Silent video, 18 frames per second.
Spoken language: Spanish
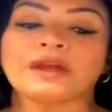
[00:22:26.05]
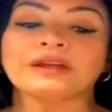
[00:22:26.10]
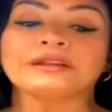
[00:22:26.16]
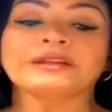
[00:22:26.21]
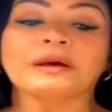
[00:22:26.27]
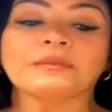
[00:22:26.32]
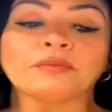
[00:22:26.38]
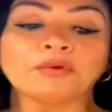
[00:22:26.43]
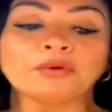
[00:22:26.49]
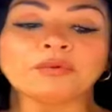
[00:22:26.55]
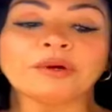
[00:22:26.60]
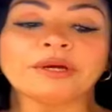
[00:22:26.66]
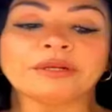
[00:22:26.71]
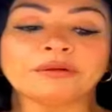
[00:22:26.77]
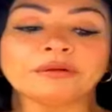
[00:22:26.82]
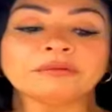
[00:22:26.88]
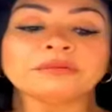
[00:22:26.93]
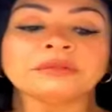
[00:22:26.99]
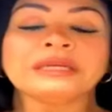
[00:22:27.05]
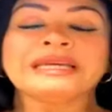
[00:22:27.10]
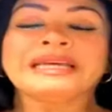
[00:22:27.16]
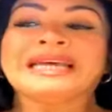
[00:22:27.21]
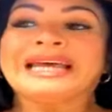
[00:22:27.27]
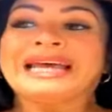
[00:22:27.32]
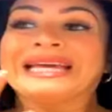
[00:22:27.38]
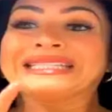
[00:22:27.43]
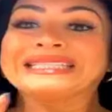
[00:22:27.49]
Está muy bueno.
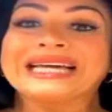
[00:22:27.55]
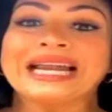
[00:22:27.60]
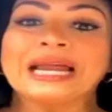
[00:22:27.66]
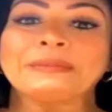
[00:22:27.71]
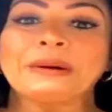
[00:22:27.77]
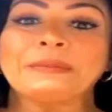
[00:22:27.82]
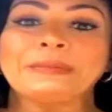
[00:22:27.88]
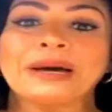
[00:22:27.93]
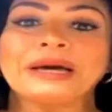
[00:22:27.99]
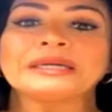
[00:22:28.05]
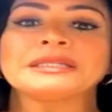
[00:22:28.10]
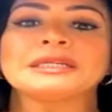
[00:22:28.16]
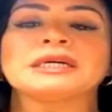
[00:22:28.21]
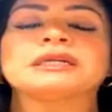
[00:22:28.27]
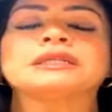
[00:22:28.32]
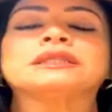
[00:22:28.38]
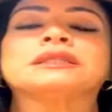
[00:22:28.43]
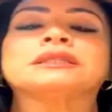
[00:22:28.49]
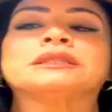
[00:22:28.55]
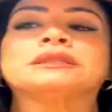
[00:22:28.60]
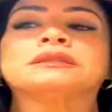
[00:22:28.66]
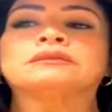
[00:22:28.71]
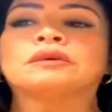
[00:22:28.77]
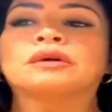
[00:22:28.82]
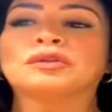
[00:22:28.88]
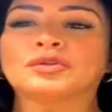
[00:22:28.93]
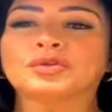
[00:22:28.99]
Ya la papaya,
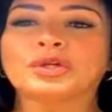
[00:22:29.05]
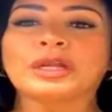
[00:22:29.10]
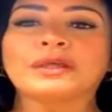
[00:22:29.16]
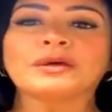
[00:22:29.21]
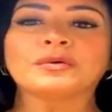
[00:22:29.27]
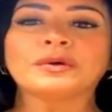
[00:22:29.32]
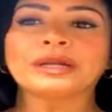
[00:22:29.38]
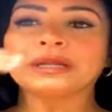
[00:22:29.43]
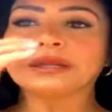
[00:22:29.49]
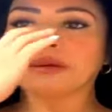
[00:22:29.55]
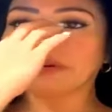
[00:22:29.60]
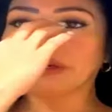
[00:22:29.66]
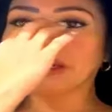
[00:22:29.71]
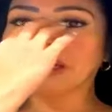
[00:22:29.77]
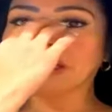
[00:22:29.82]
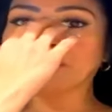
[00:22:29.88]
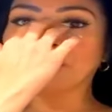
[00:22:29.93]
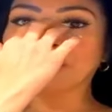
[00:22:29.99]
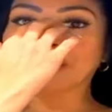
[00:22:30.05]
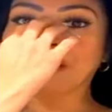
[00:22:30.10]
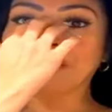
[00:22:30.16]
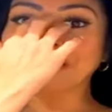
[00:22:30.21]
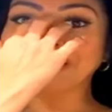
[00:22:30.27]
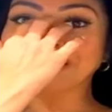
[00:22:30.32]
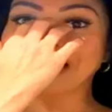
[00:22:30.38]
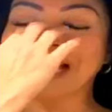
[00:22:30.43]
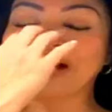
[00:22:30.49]
cuando yo la dejo en la nevera, porque a
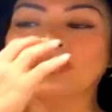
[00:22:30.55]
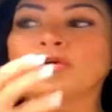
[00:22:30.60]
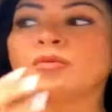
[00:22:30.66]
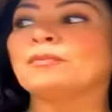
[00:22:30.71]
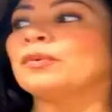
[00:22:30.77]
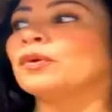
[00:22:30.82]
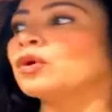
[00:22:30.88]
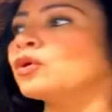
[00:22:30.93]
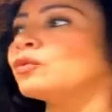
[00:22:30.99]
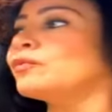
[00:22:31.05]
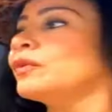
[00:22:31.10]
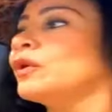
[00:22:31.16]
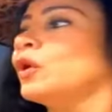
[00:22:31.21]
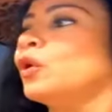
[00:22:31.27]
veces las compro